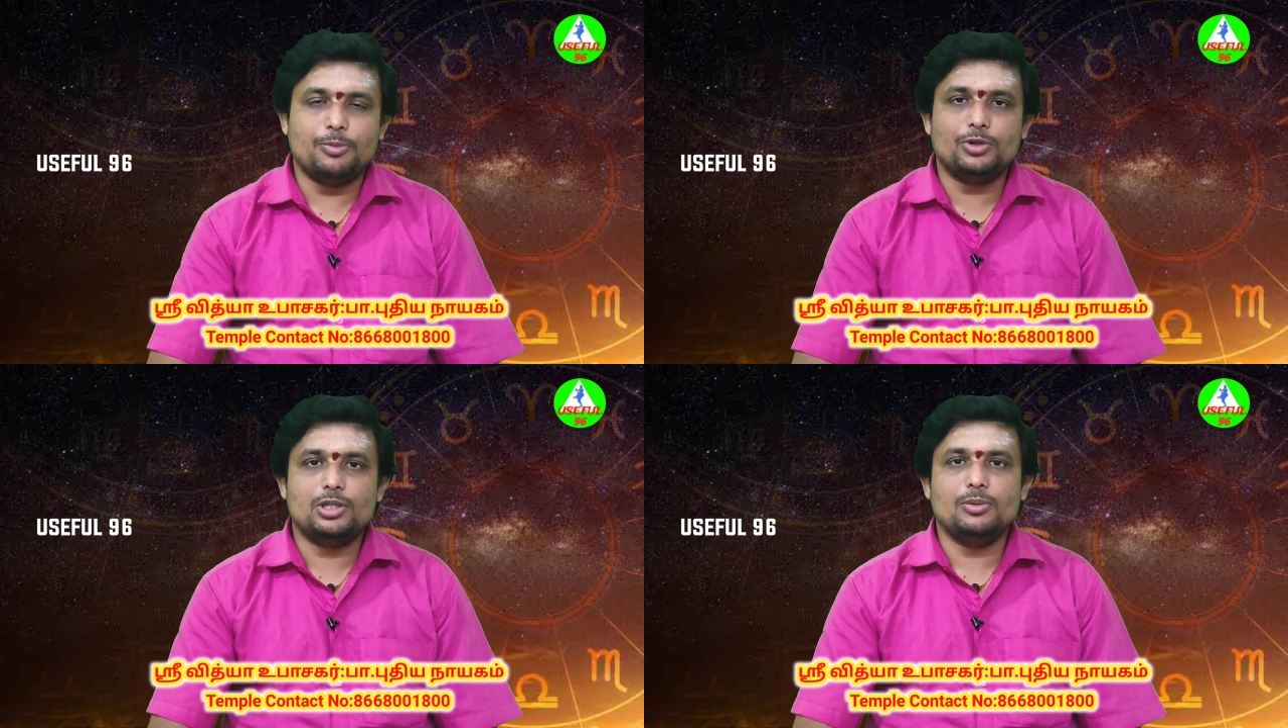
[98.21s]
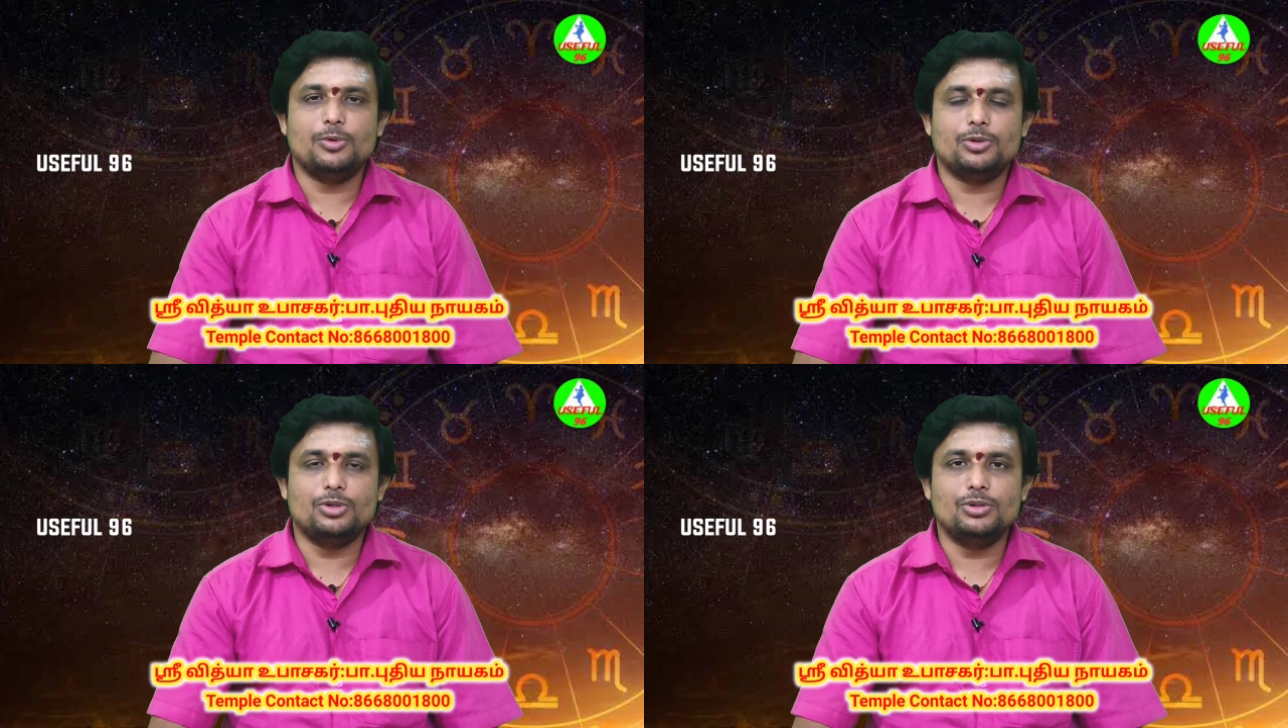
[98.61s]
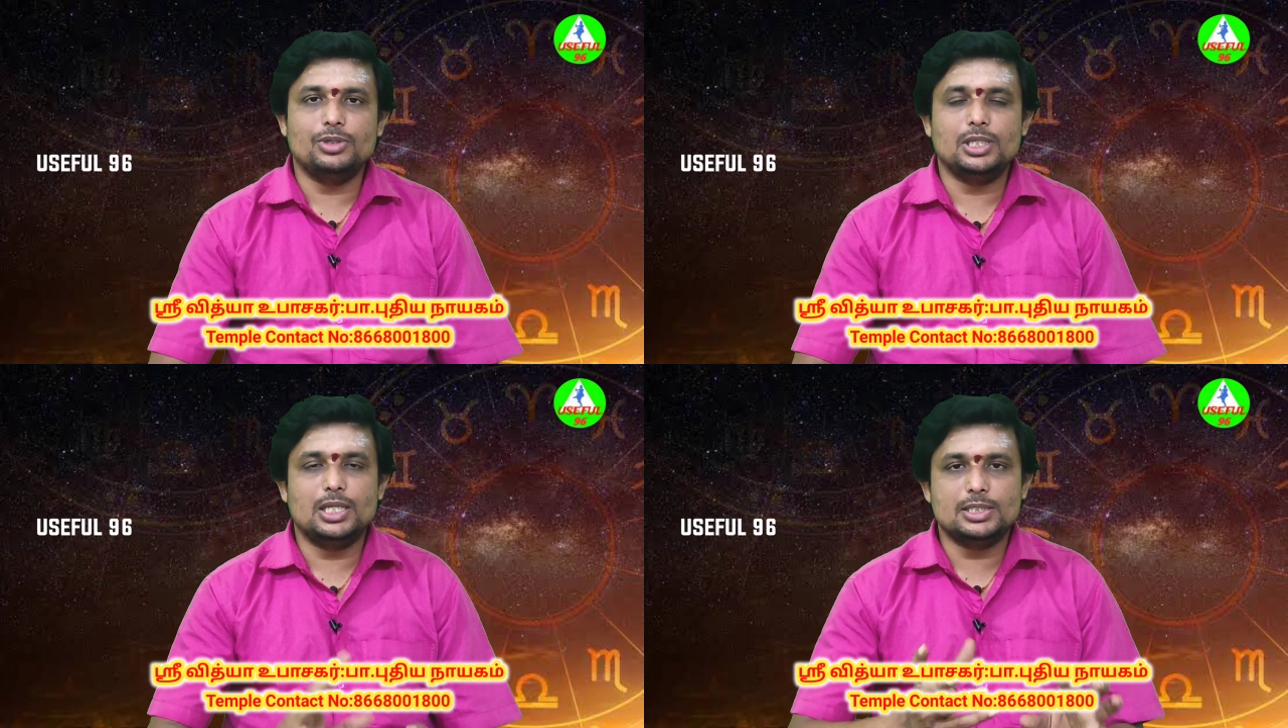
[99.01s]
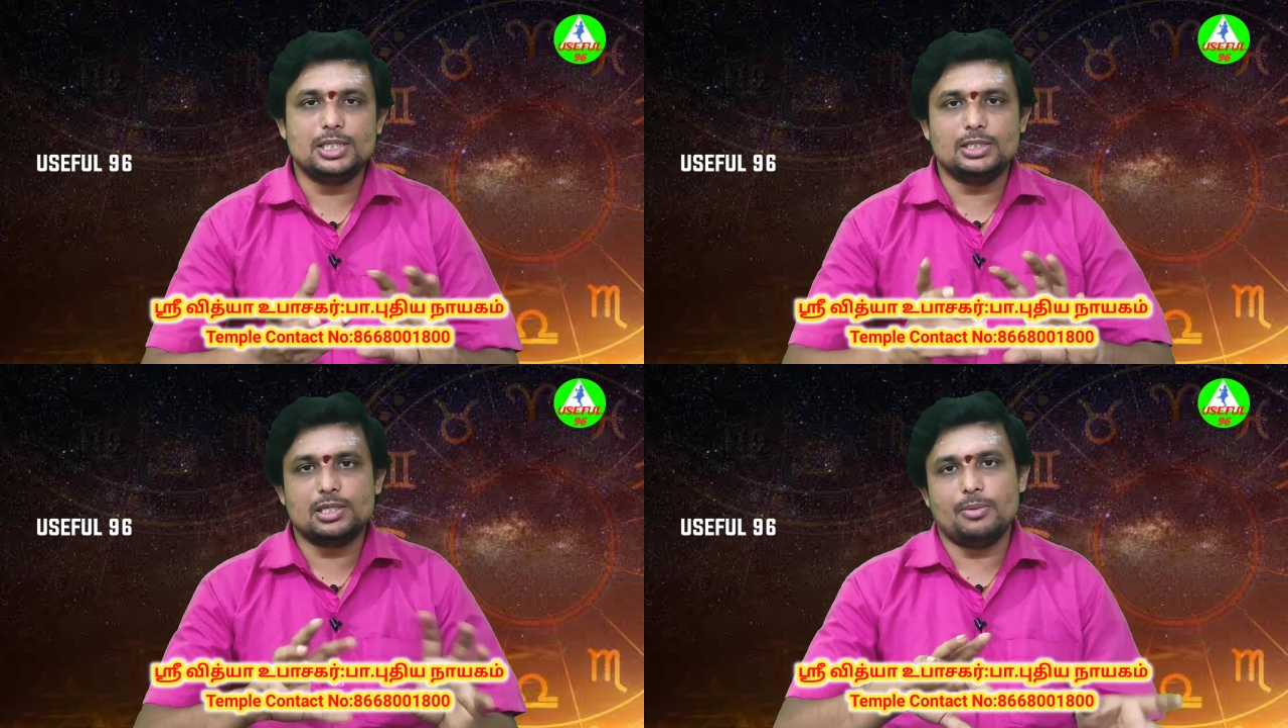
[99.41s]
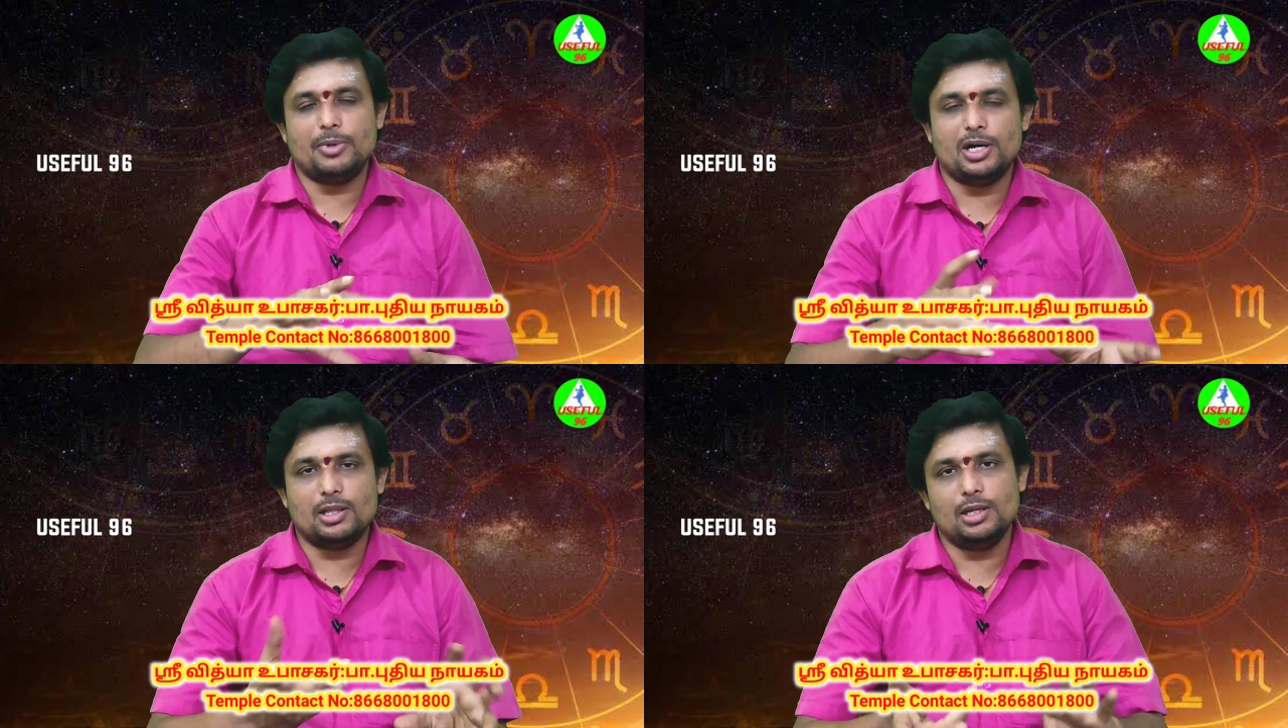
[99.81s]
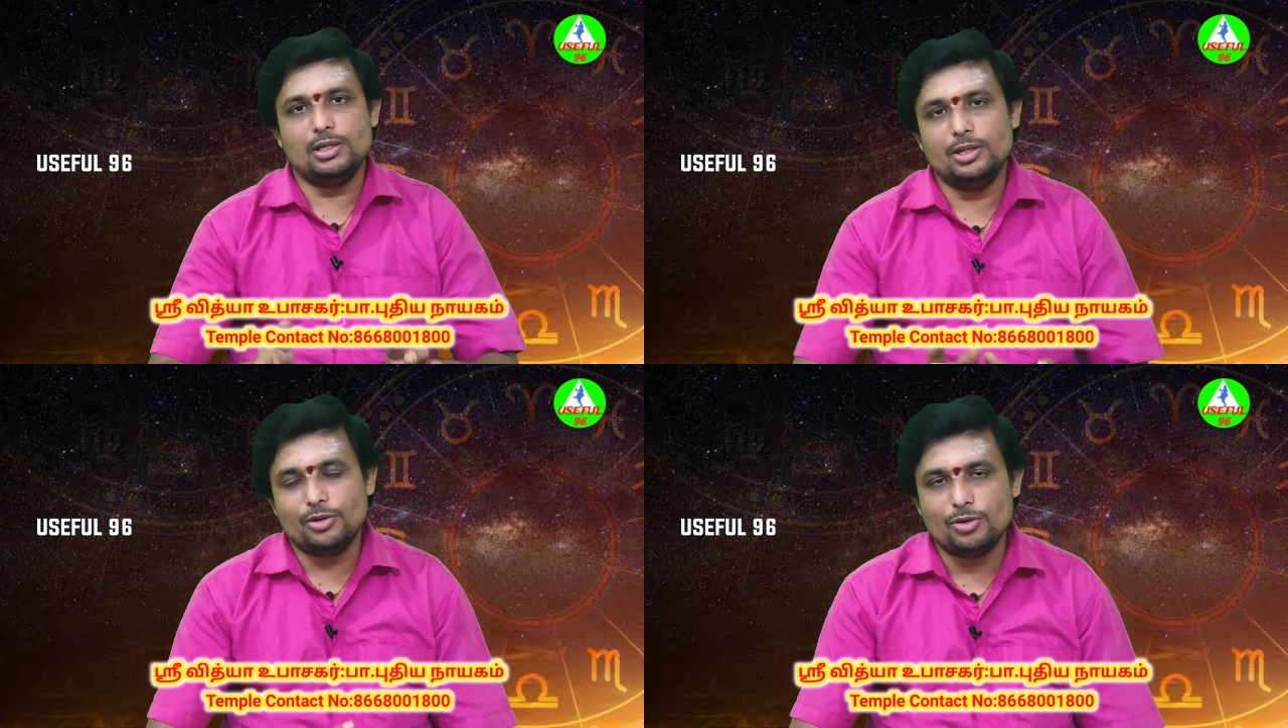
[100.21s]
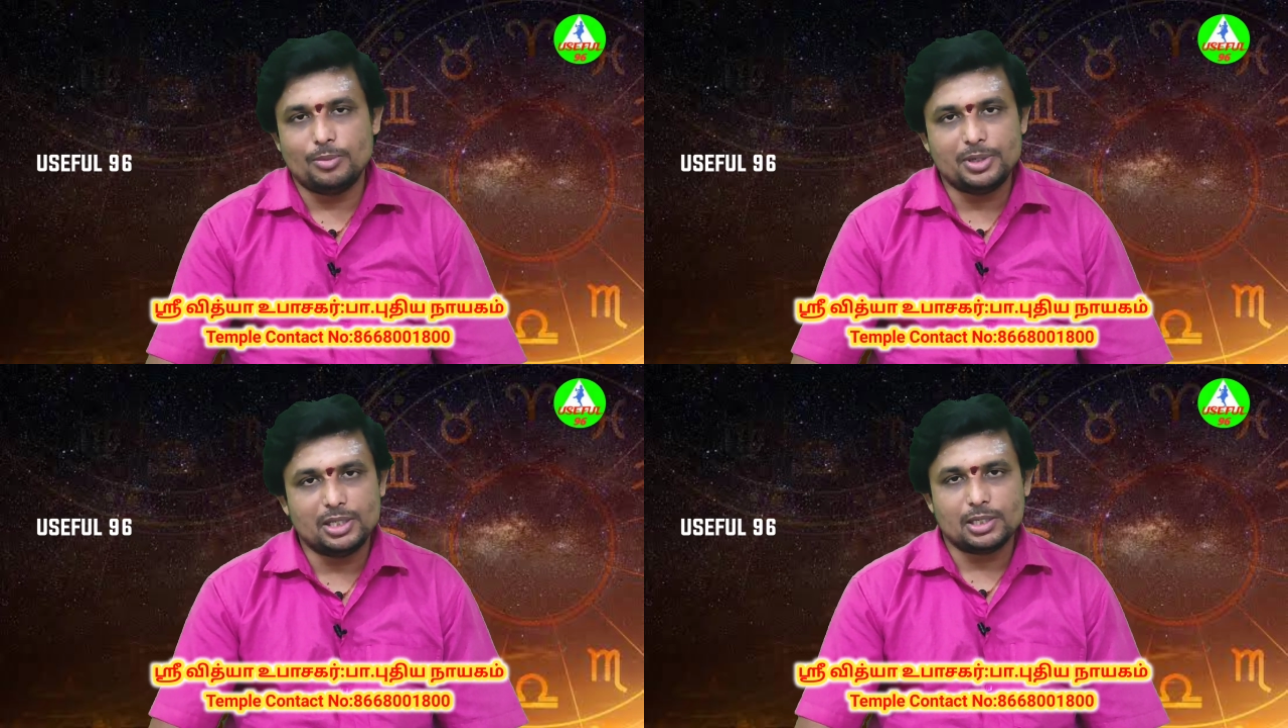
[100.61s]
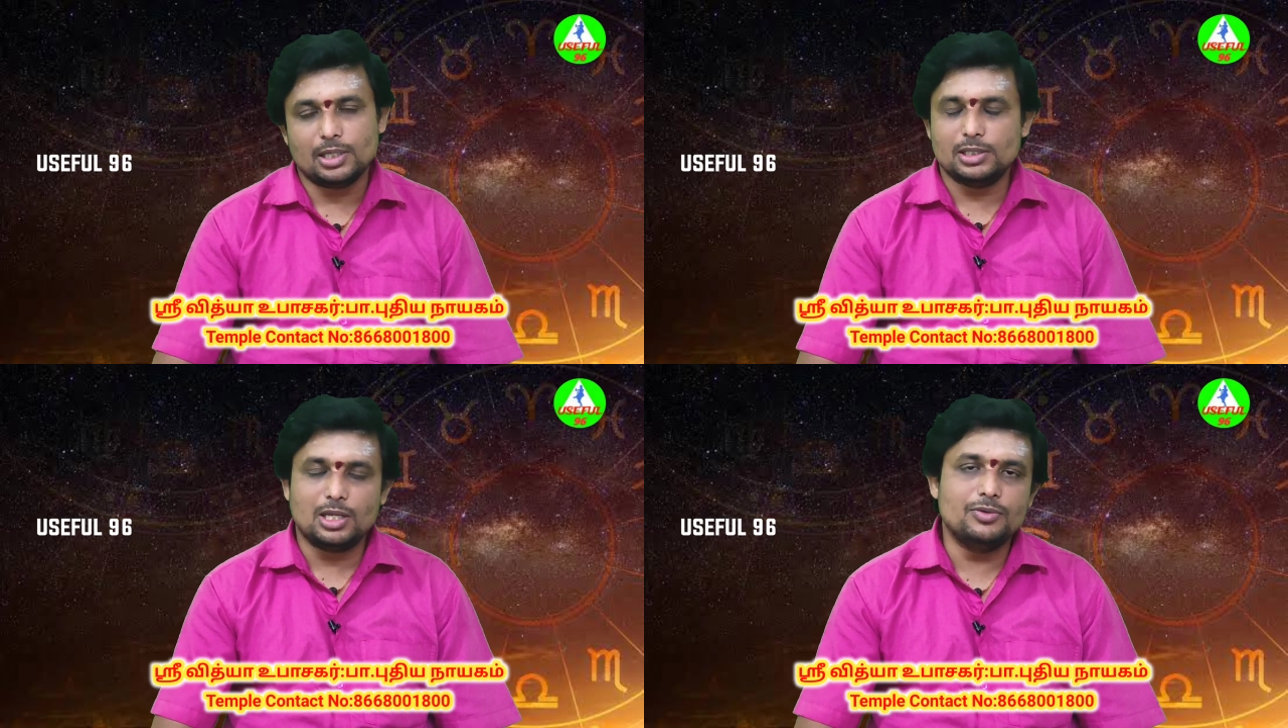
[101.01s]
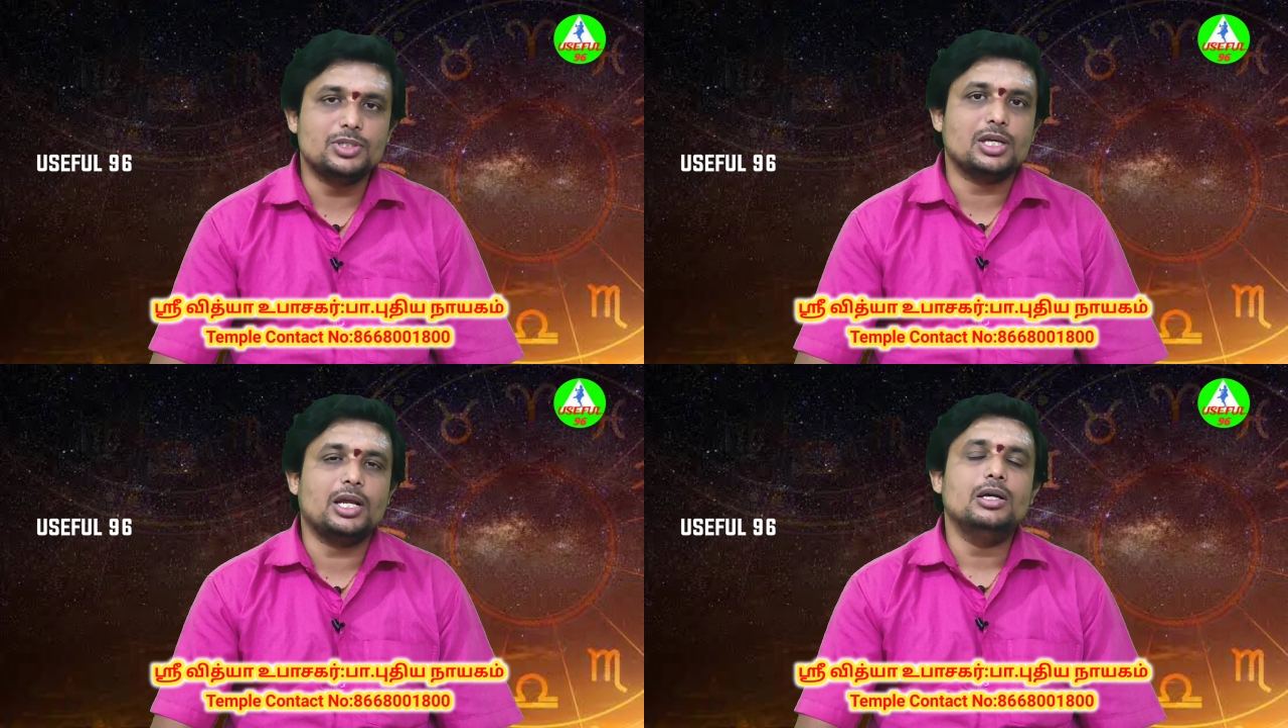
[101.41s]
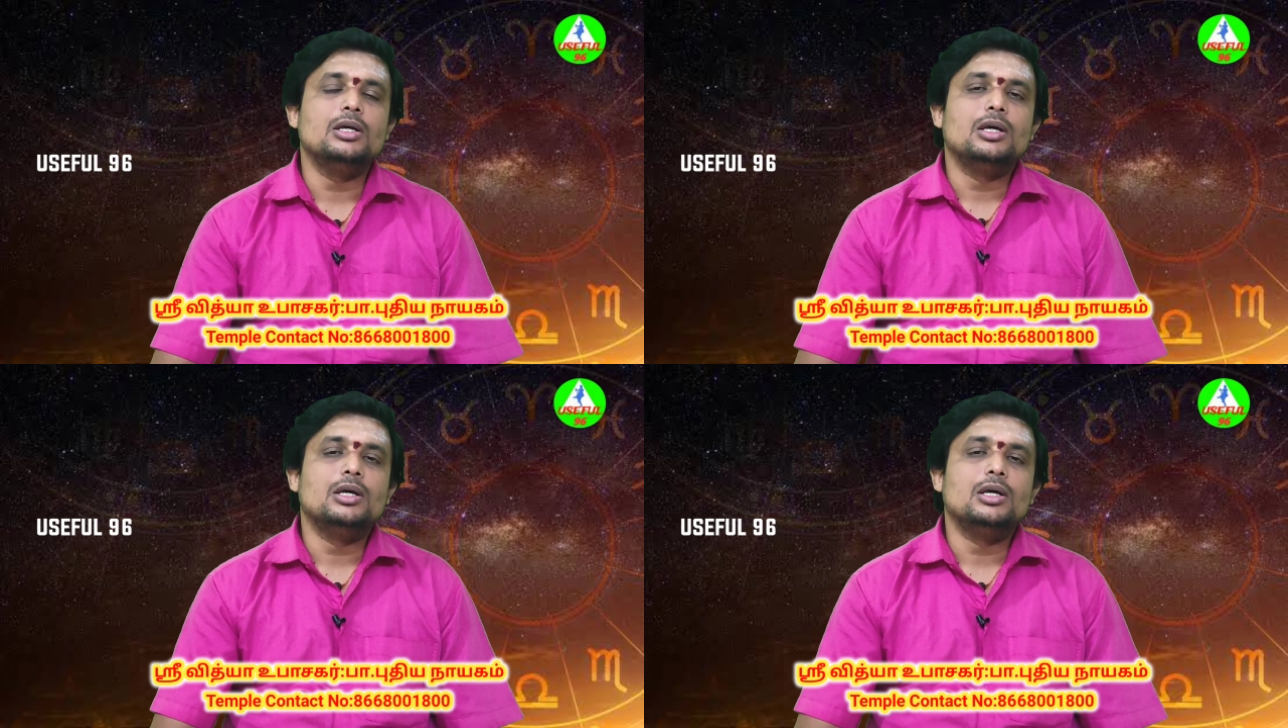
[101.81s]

பொறுத்தும் இதில் சில சில மாறுதல்கள் இருக்கும் அப்படிங்கிறத தெரிவிச்சுக்கிறேன்